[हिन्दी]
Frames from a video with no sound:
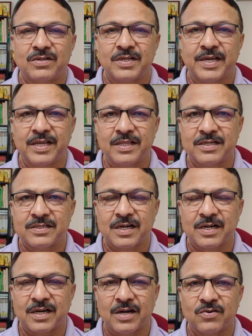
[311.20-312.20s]
और केंद्र
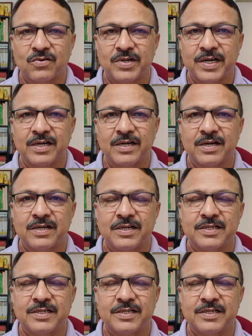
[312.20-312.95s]
सरकार को टैंकर